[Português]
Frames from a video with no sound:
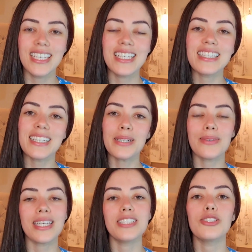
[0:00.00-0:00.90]

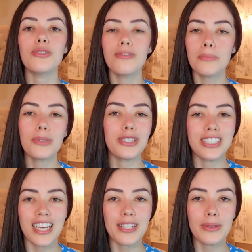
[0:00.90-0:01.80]
Então, este novo
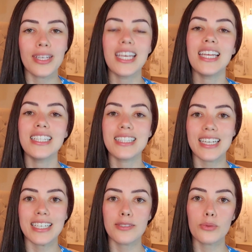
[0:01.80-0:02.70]
projeto, ele
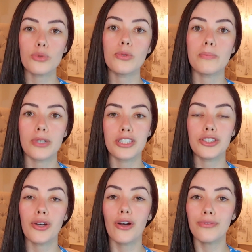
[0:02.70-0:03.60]
traz o
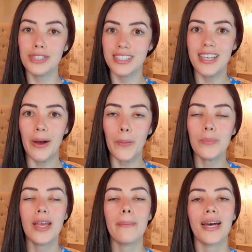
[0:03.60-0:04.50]
suporte oficial
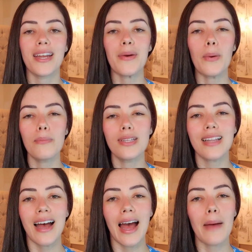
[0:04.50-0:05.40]
para
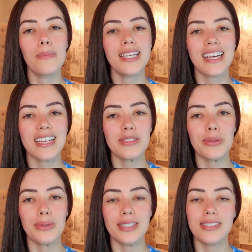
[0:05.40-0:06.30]
compilar
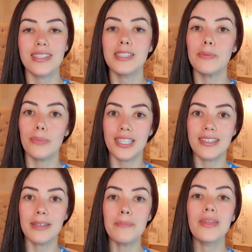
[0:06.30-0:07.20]
aplicações
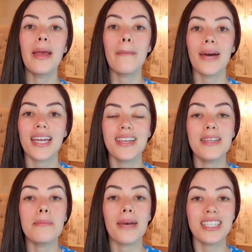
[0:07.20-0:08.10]
Spring para
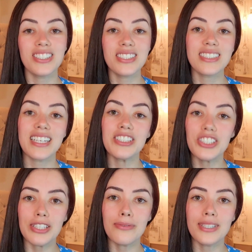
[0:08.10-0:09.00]
imagens
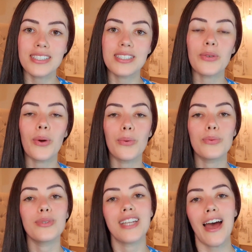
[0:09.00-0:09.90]
nativas com
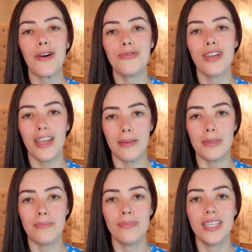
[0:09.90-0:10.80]
o GraalVM.
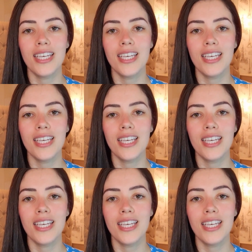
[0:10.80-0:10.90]
VM.